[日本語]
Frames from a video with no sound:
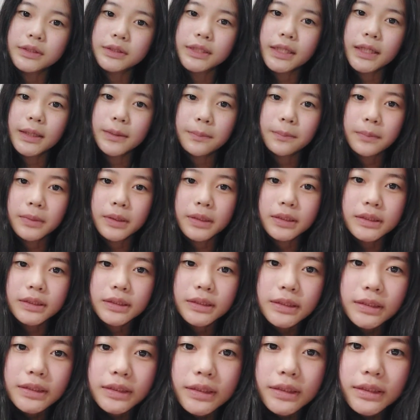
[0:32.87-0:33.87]
ざいま
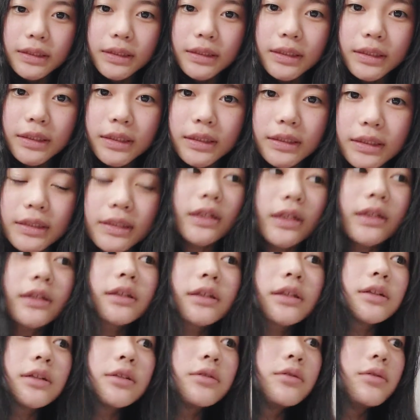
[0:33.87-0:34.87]
す三
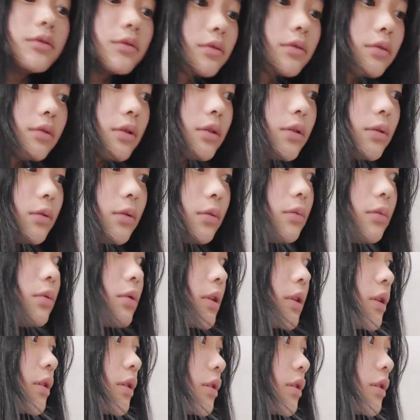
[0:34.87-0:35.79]
脚本当にどこ行っ